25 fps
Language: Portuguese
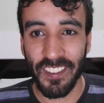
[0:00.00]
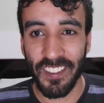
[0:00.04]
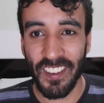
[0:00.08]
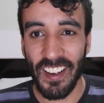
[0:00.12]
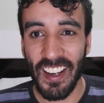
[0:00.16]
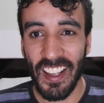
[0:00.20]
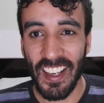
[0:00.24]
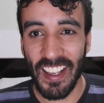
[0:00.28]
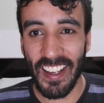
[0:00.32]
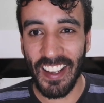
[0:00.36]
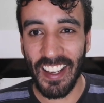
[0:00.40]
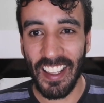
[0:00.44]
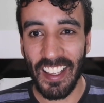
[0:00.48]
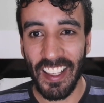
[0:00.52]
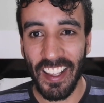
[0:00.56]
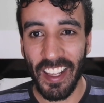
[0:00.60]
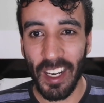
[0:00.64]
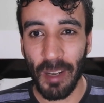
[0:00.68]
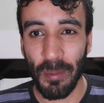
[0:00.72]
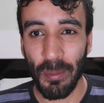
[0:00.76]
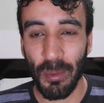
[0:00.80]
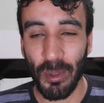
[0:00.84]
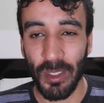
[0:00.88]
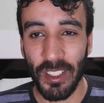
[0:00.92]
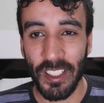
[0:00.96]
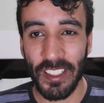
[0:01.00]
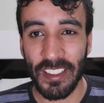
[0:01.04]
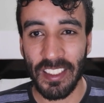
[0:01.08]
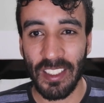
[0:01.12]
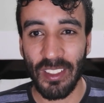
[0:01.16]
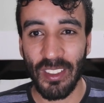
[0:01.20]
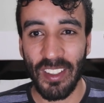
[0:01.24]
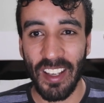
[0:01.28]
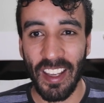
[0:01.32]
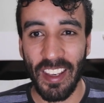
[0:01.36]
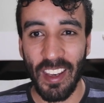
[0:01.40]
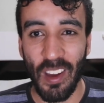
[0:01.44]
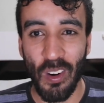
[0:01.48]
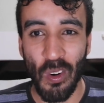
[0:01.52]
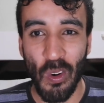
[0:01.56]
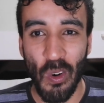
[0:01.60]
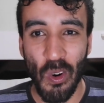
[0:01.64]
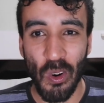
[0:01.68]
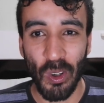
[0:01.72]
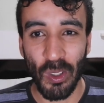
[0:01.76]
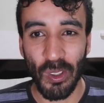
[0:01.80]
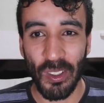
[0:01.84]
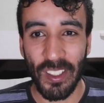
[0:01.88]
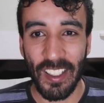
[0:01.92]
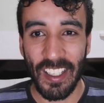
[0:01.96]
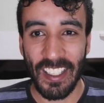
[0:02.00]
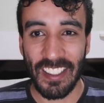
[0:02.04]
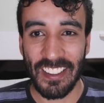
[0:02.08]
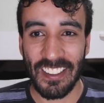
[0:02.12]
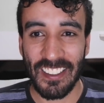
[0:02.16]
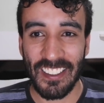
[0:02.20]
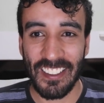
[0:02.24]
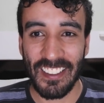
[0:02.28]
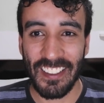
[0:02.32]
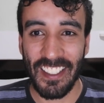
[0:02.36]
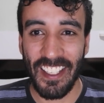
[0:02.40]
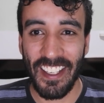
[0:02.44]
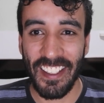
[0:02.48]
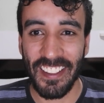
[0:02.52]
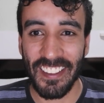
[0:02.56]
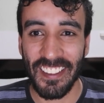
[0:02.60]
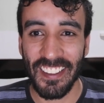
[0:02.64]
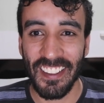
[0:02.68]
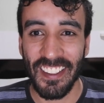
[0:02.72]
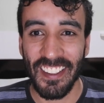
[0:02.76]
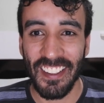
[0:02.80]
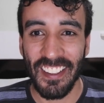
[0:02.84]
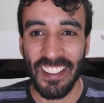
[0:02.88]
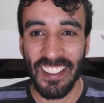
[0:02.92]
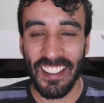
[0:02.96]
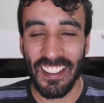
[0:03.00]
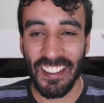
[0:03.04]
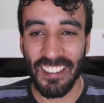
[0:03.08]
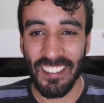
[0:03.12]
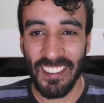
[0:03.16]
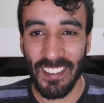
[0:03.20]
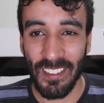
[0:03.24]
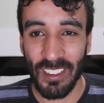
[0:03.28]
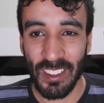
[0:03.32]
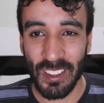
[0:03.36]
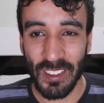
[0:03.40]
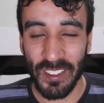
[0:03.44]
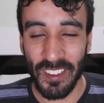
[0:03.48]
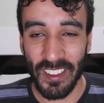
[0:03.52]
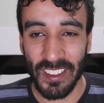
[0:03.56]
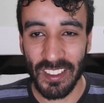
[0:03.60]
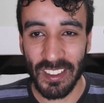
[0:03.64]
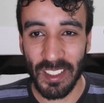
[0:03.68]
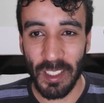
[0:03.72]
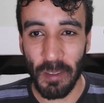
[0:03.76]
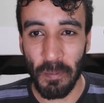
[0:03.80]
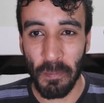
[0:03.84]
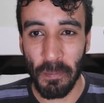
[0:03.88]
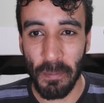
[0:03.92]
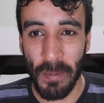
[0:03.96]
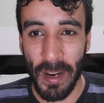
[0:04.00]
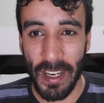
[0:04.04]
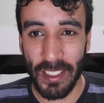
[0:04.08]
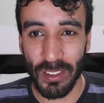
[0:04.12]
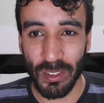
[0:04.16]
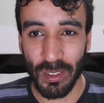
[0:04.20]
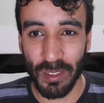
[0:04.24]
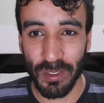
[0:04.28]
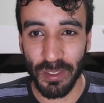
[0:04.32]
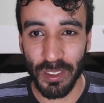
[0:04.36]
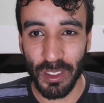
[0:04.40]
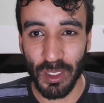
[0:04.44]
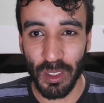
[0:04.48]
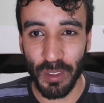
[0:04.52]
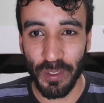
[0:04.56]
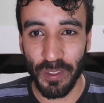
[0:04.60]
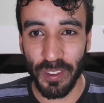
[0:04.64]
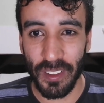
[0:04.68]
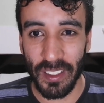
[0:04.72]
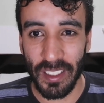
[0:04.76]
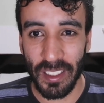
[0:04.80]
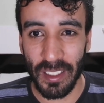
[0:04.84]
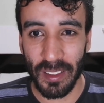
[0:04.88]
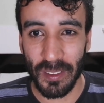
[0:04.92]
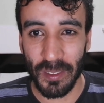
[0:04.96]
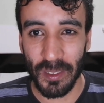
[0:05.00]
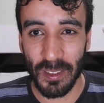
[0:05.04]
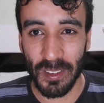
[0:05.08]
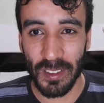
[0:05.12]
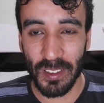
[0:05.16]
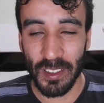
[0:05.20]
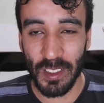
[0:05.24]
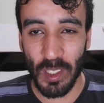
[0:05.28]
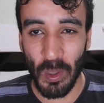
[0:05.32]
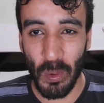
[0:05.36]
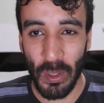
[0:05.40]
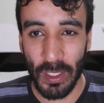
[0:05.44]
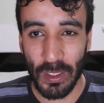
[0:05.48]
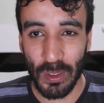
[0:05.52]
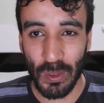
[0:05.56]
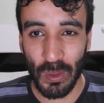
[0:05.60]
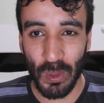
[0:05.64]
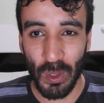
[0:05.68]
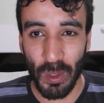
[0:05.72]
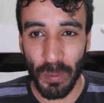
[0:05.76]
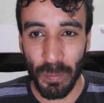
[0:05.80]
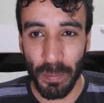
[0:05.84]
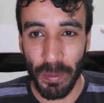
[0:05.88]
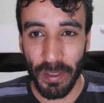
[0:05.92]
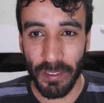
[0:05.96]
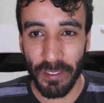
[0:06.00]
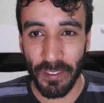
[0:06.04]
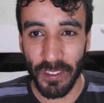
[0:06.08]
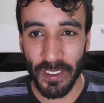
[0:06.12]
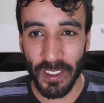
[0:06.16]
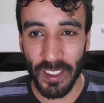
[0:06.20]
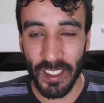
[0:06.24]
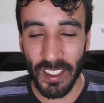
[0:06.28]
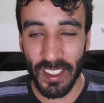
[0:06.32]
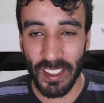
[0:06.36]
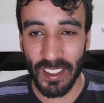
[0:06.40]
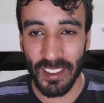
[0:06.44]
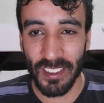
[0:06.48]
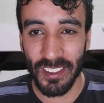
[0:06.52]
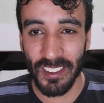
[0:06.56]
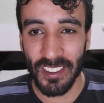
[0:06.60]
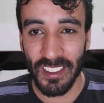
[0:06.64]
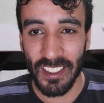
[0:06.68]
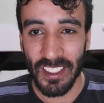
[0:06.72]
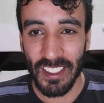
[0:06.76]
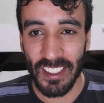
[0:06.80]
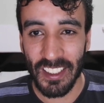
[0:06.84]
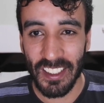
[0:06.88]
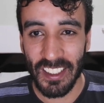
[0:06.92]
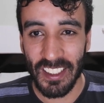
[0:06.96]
Fala galera bonita do canal Rolo Cassete, vamos fazer mais um vídeo falando do seu ator preferido.